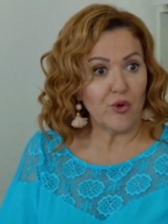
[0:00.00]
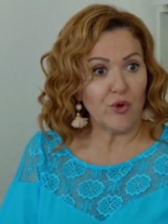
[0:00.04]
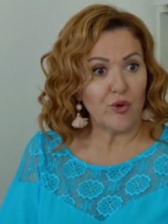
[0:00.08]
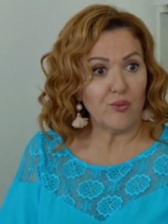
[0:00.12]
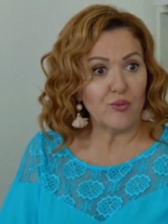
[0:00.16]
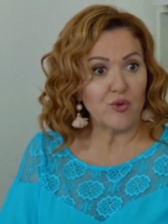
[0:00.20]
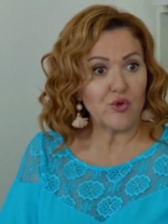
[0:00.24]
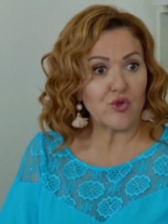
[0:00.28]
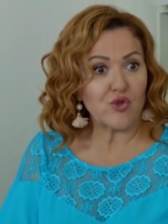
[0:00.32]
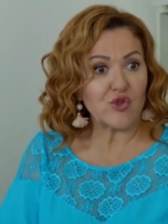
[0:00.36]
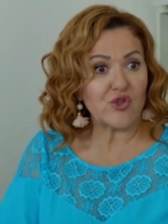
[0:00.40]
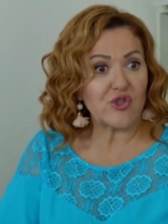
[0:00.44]

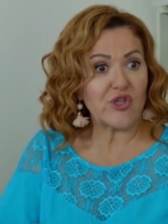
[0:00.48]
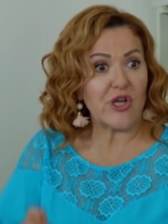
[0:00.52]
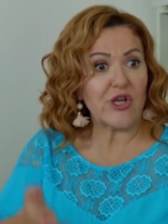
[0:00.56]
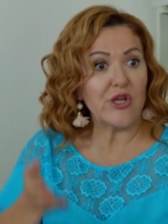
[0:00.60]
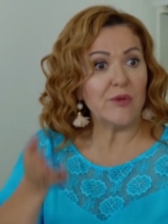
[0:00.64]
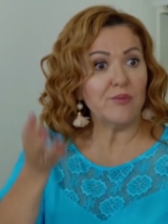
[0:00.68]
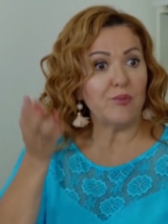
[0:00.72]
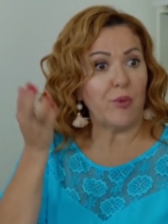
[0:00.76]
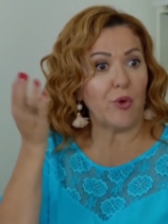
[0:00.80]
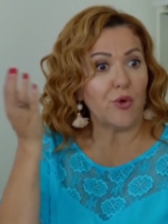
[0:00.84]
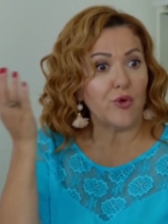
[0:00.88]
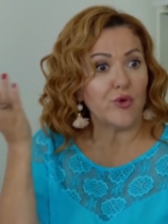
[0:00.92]
büyümüş,
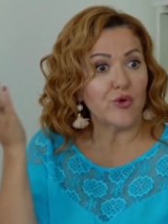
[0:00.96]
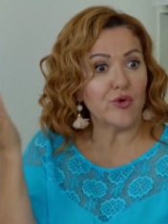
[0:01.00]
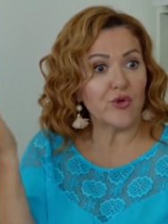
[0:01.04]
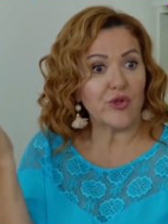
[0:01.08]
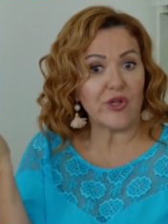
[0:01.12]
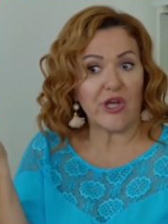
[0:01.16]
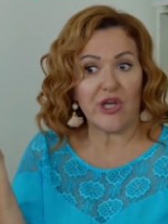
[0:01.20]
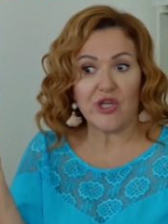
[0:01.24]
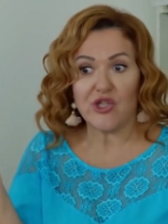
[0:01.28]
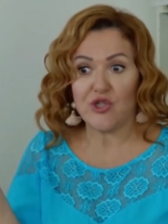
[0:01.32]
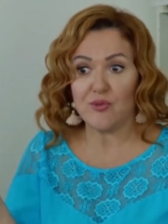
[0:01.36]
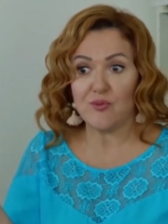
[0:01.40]
senin
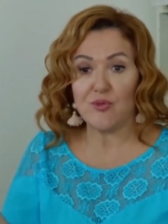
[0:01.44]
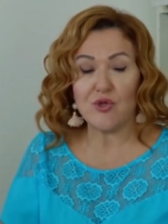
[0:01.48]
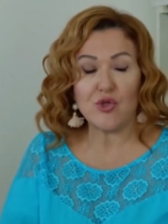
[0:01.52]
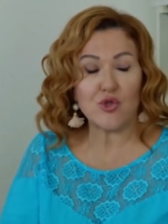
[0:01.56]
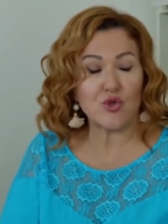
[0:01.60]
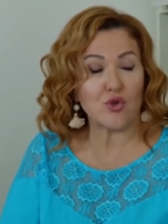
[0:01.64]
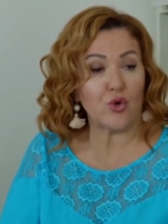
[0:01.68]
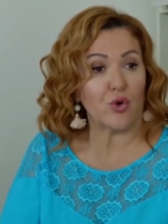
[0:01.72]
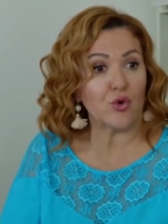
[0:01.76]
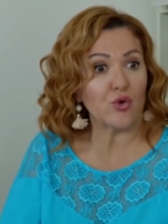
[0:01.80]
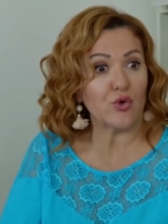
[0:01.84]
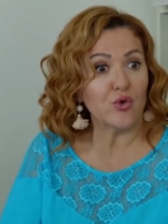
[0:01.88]
boyunu geçmiş,
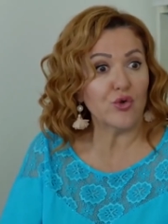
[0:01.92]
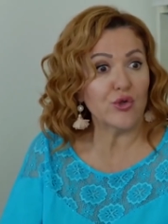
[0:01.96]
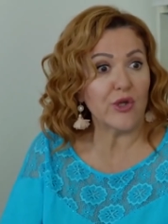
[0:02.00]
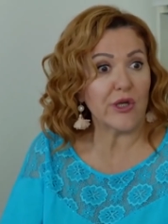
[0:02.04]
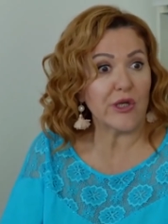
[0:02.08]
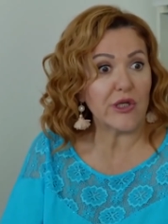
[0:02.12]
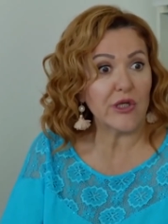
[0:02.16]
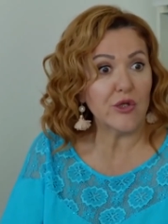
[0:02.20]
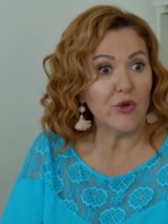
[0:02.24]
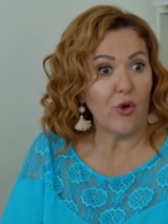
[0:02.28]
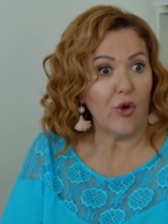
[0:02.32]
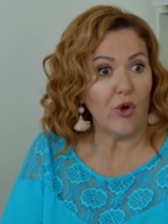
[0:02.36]

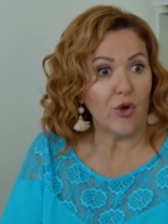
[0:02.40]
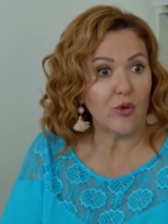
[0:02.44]
torunların